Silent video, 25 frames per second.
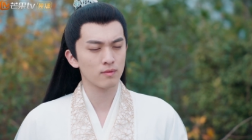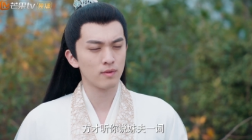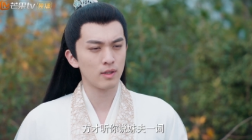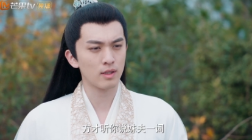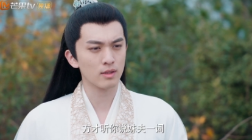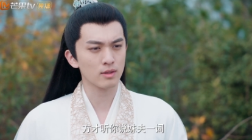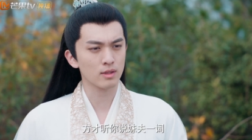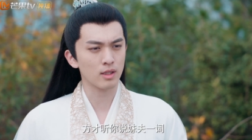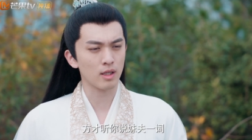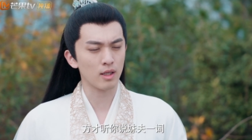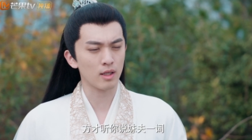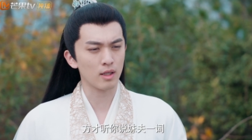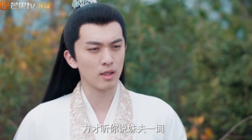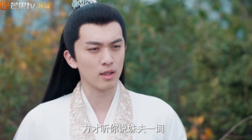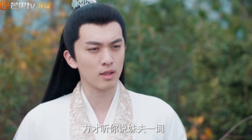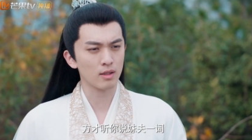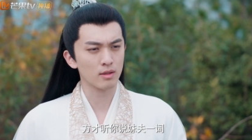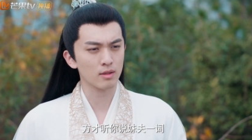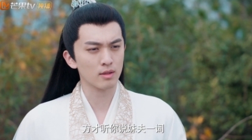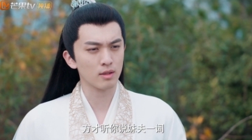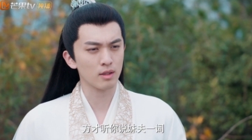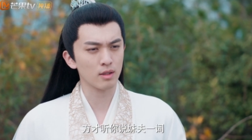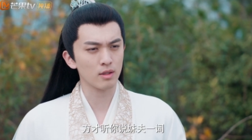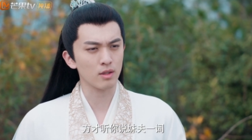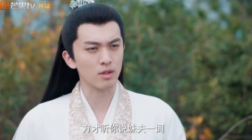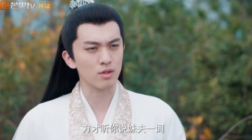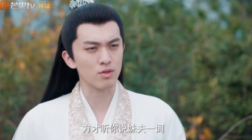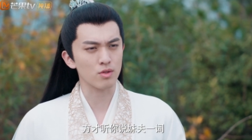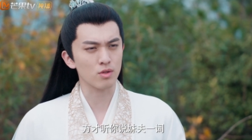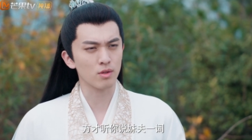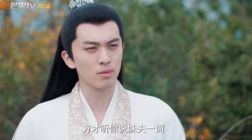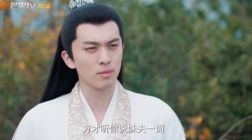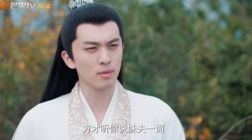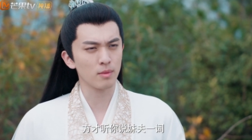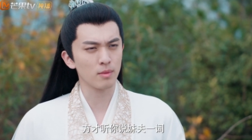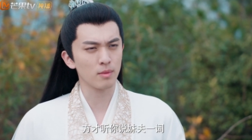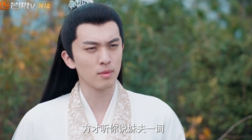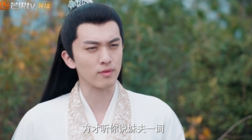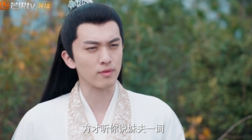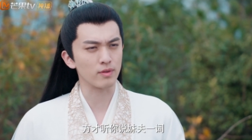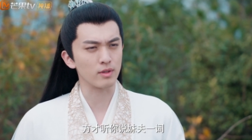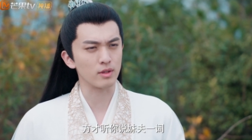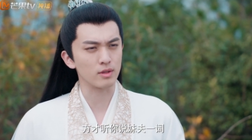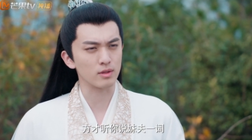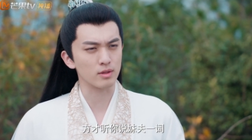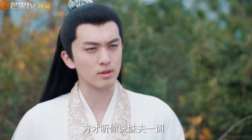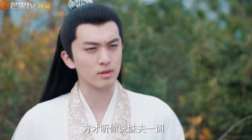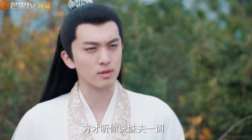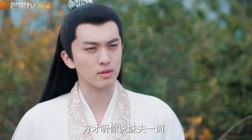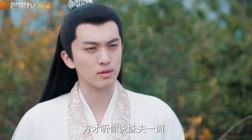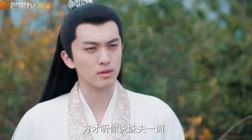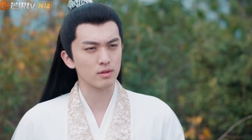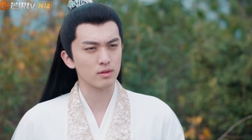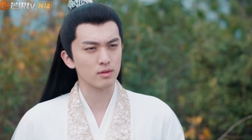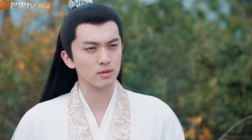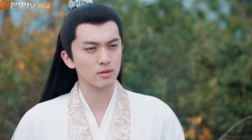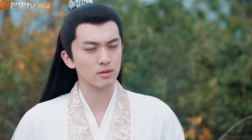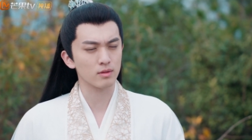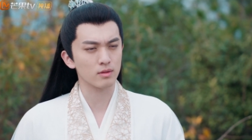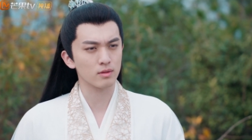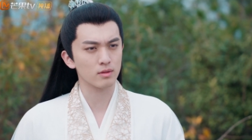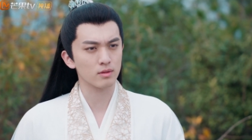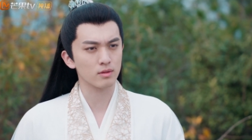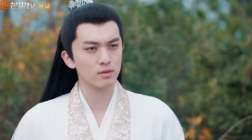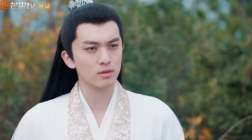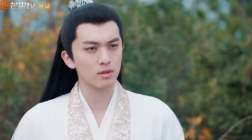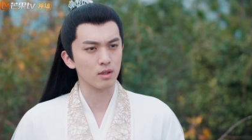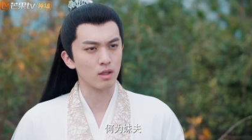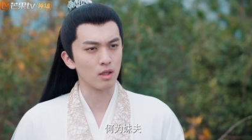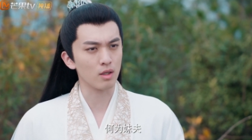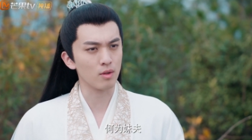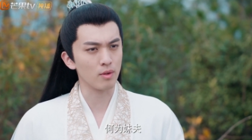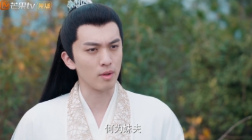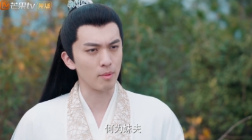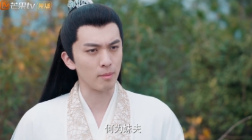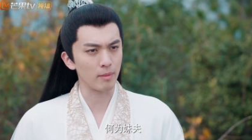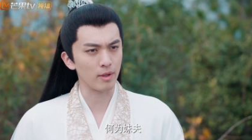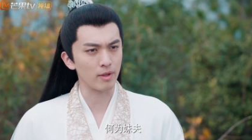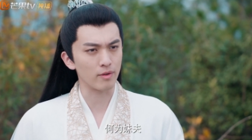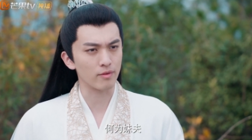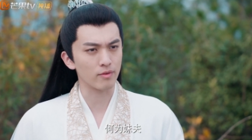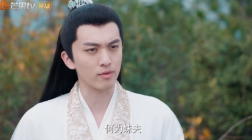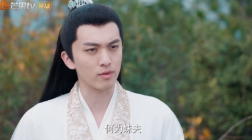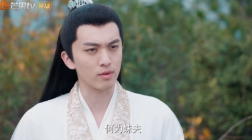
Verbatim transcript: 方才听你说“妹夫”一次，何为妹